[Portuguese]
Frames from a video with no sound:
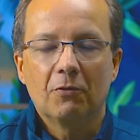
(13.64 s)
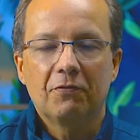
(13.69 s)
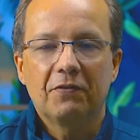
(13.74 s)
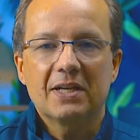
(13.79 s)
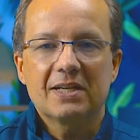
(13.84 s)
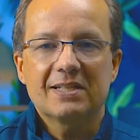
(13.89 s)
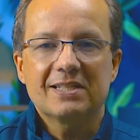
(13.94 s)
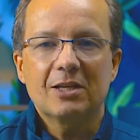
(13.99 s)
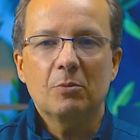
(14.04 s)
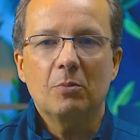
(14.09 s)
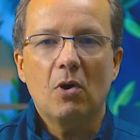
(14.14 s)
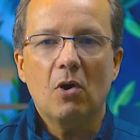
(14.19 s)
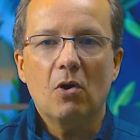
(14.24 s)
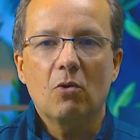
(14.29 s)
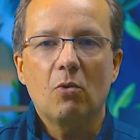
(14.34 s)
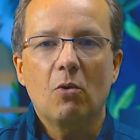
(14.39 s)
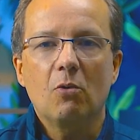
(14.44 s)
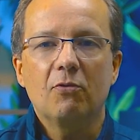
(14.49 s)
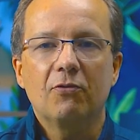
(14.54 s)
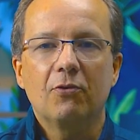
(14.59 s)
oferecendo maior
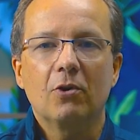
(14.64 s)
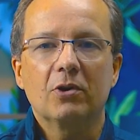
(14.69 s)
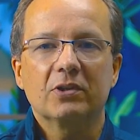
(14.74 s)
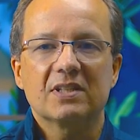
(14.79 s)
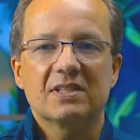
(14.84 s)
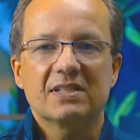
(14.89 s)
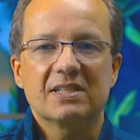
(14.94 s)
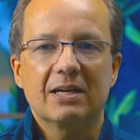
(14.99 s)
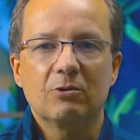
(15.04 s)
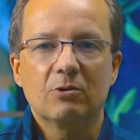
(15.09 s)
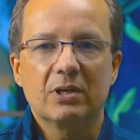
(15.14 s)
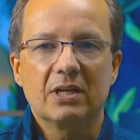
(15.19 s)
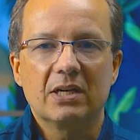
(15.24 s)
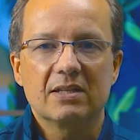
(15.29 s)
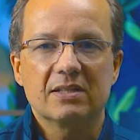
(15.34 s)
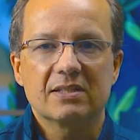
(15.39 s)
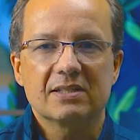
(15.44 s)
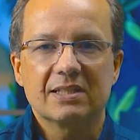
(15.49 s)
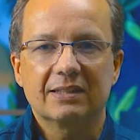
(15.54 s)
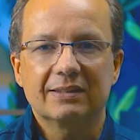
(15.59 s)
conforto e
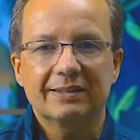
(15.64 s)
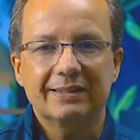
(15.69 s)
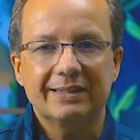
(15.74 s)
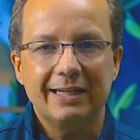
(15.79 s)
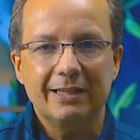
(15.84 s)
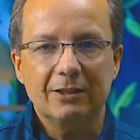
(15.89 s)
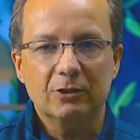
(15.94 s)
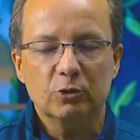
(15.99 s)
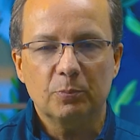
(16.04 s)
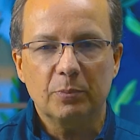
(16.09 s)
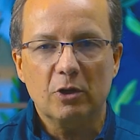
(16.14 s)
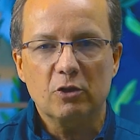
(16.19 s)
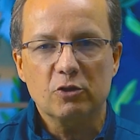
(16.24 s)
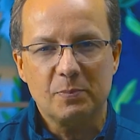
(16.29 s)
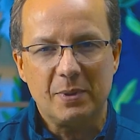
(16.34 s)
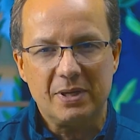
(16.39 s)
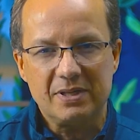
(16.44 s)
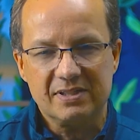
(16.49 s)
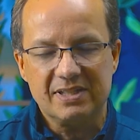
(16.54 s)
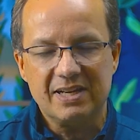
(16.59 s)
segurança tanto para os
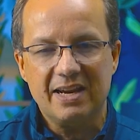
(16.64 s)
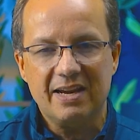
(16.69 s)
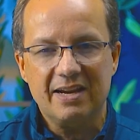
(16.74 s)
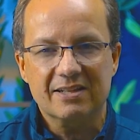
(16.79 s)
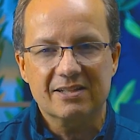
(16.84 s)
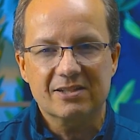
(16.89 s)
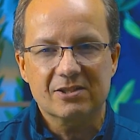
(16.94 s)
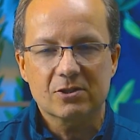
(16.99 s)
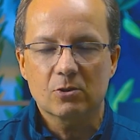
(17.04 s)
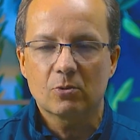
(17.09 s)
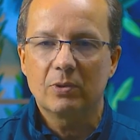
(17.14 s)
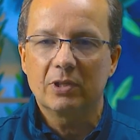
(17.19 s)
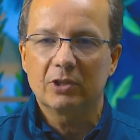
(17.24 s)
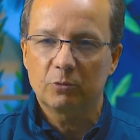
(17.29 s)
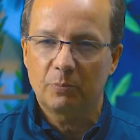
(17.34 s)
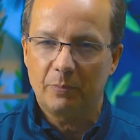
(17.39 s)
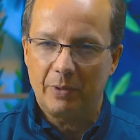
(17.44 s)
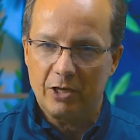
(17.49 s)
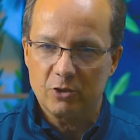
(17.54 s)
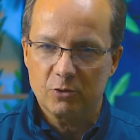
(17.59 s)
pacientes
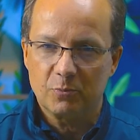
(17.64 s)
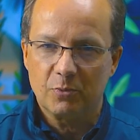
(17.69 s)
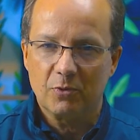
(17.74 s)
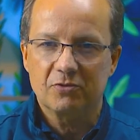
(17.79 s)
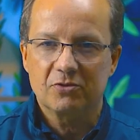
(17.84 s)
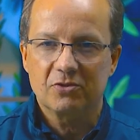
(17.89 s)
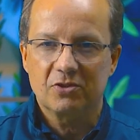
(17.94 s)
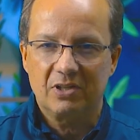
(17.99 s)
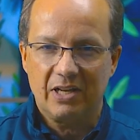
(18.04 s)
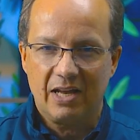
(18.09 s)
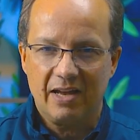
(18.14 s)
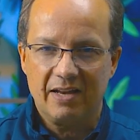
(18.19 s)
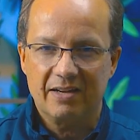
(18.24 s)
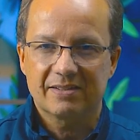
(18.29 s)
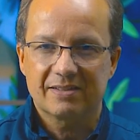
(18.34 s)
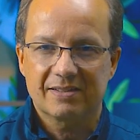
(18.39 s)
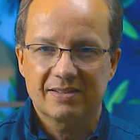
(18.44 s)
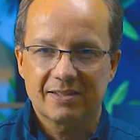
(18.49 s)
quanto para os profissionais.